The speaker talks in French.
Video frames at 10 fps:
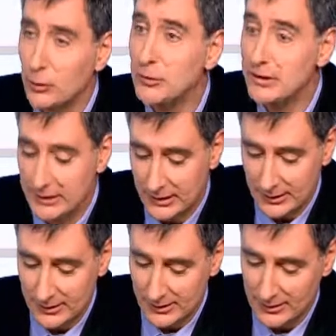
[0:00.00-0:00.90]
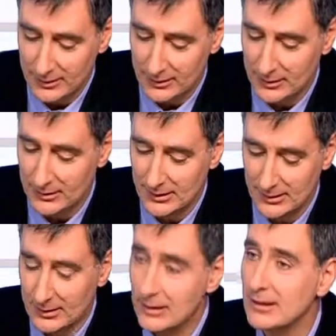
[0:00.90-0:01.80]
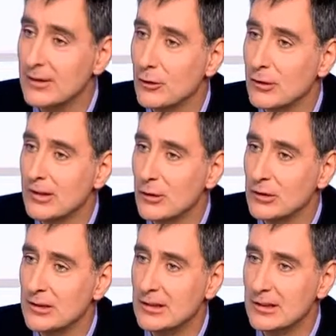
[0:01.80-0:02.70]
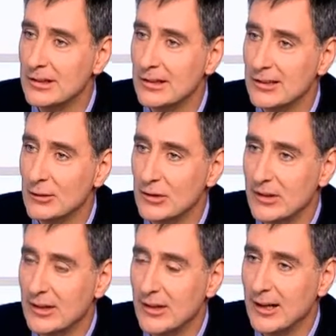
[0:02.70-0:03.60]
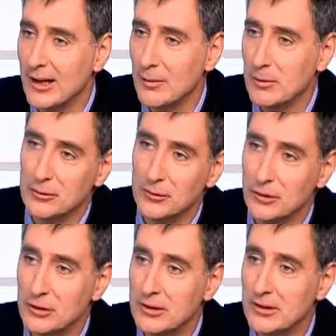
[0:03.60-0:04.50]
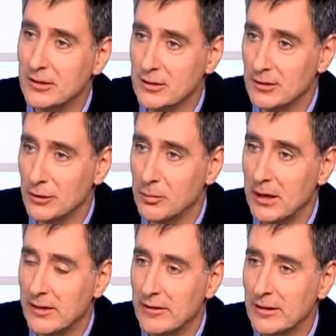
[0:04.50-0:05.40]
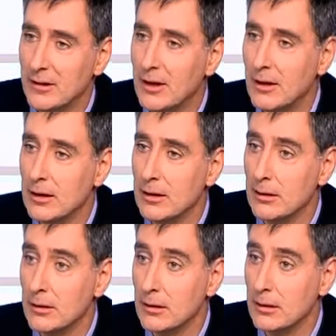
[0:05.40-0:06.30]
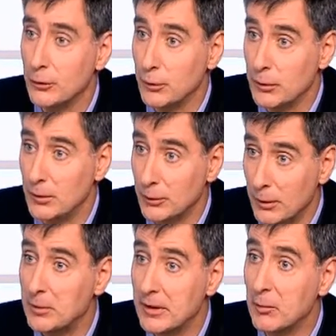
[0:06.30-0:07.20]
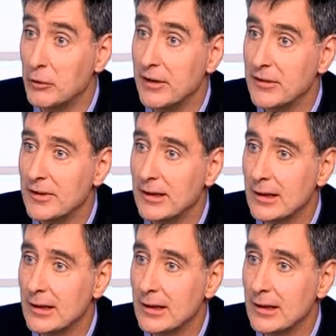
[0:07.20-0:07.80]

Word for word: l'unité. c'est Christian Estrosi qui tirait ce signal d'alarme vendredi dans, dans Le Parisien. Euh, L'UMP est menacée